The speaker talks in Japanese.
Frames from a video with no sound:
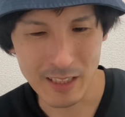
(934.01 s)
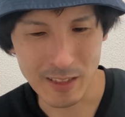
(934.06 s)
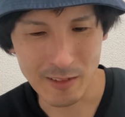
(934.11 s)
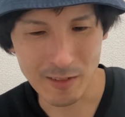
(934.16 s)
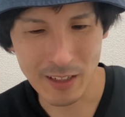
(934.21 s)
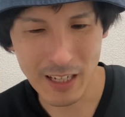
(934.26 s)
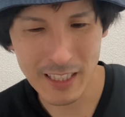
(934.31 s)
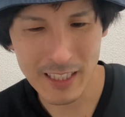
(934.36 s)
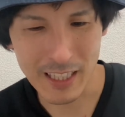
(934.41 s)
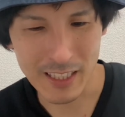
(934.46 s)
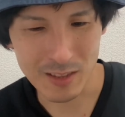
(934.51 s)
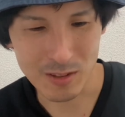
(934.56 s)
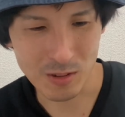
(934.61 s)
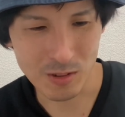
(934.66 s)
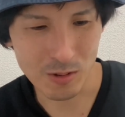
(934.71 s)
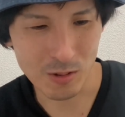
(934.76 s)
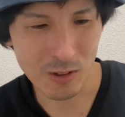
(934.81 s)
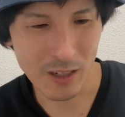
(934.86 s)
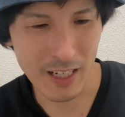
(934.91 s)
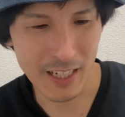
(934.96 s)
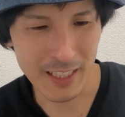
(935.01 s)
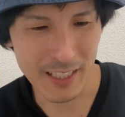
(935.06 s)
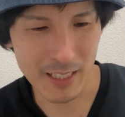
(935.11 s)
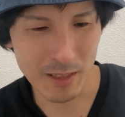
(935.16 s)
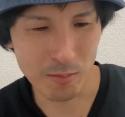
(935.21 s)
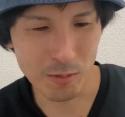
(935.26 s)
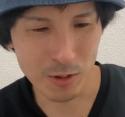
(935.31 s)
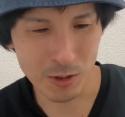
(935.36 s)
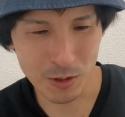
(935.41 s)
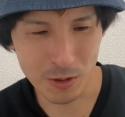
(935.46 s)
裏で注がれ
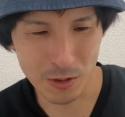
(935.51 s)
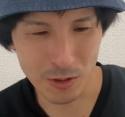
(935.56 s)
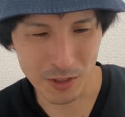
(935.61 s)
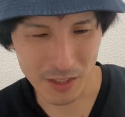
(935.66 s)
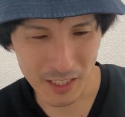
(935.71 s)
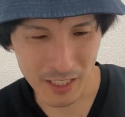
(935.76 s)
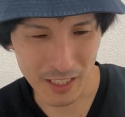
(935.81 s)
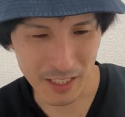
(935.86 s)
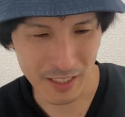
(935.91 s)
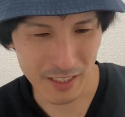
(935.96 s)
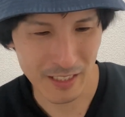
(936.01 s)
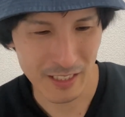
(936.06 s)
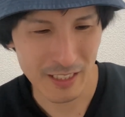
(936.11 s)
たものの意。